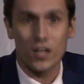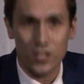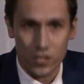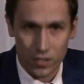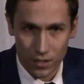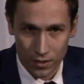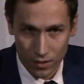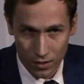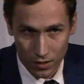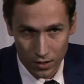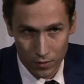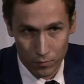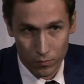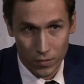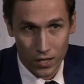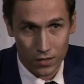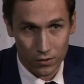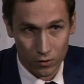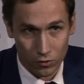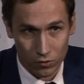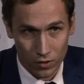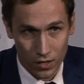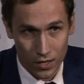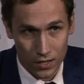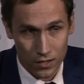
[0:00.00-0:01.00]
właśnie takim
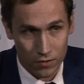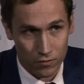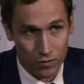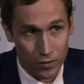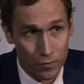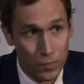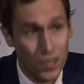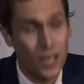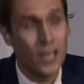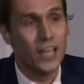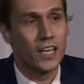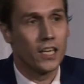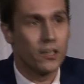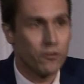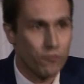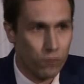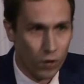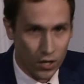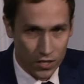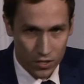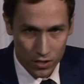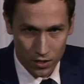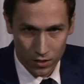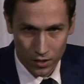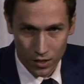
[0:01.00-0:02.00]
marnotrawstwem i
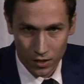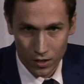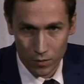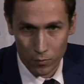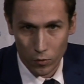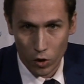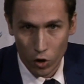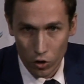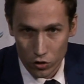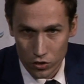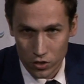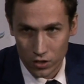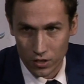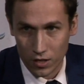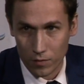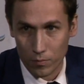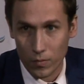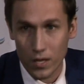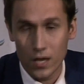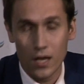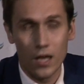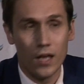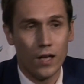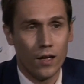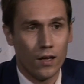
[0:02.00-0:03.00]
właśnie takim kosztem
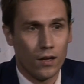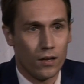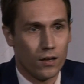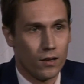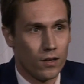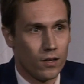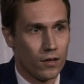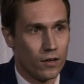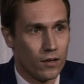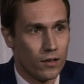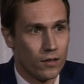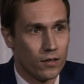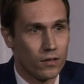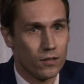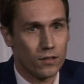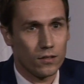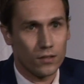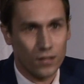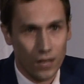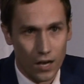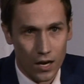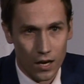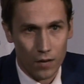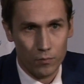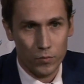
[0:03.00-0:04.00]
e,
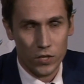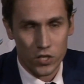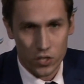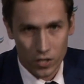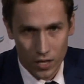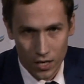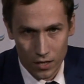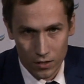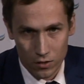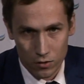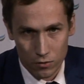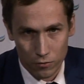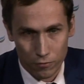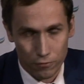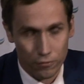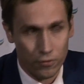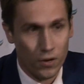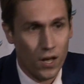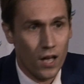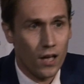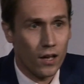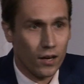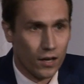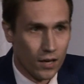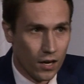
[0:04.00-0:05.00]
dla mieszkańców
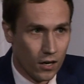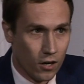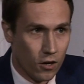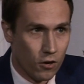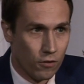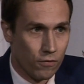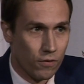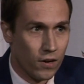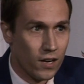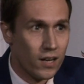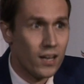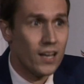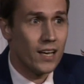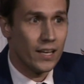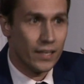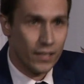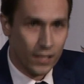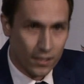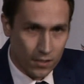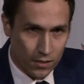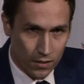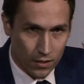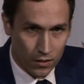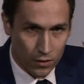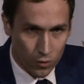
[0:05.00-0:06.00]
Krakowa
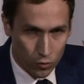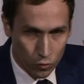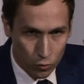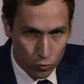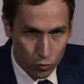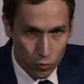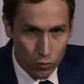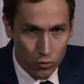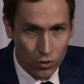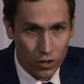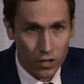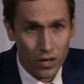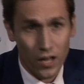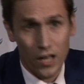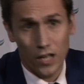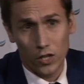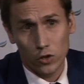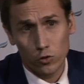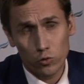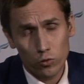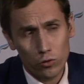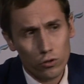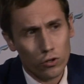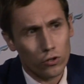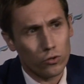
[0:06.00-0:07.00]
jest ten dług,
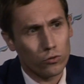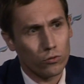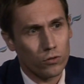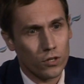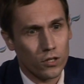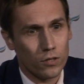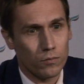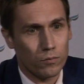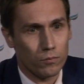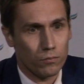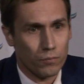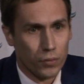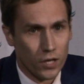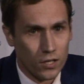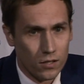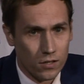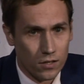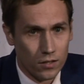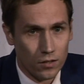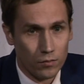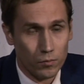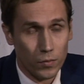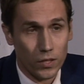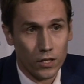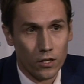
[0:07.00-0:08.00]
dług, który
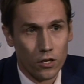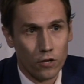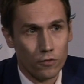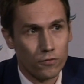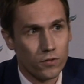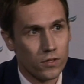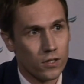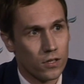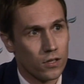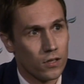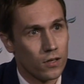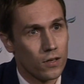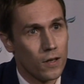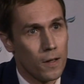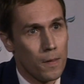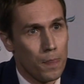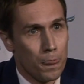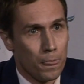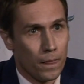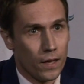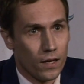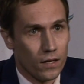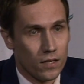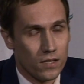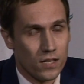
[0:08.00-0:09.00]
prezydent Majchrowski
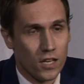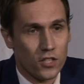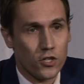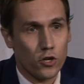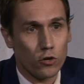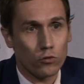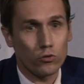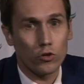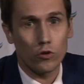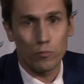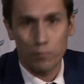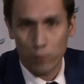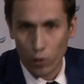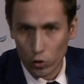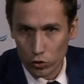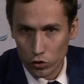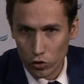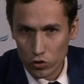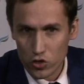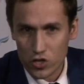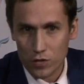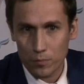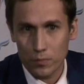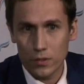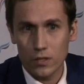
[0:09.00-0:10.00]
e, zaciągnął po
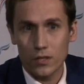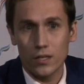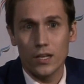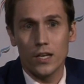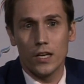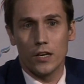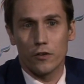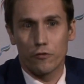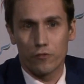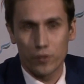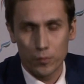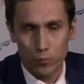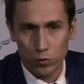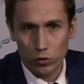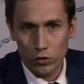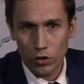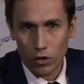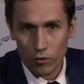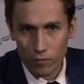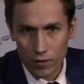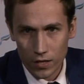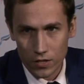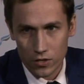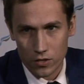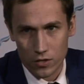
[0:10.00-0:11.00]
to, żeby
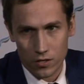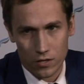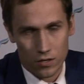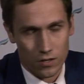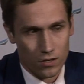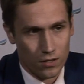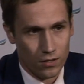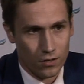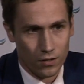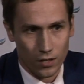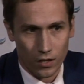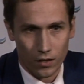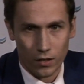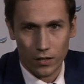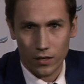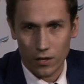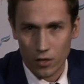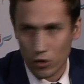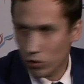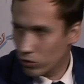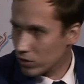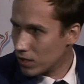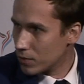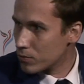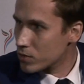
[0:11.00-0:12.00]
wybudować e, takie
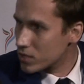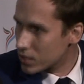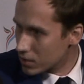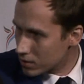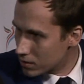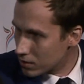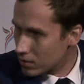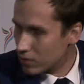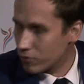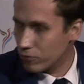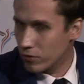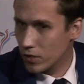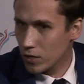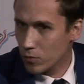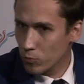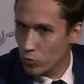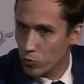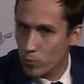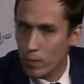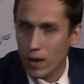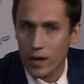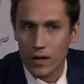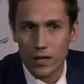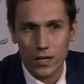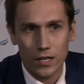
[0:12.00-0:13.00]
rodem z filmu
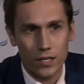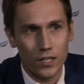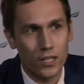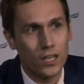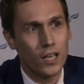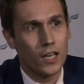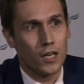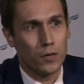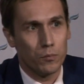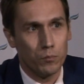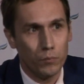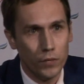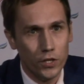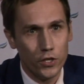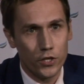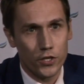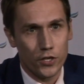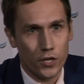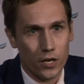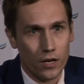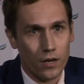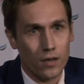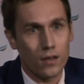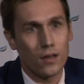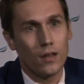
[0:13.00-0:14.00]
Barei
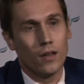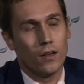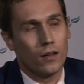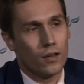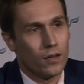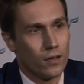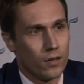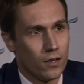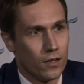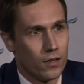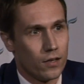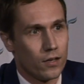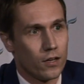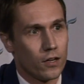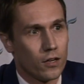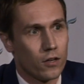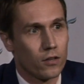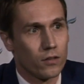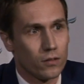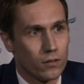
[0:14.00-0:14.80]
misie E, e,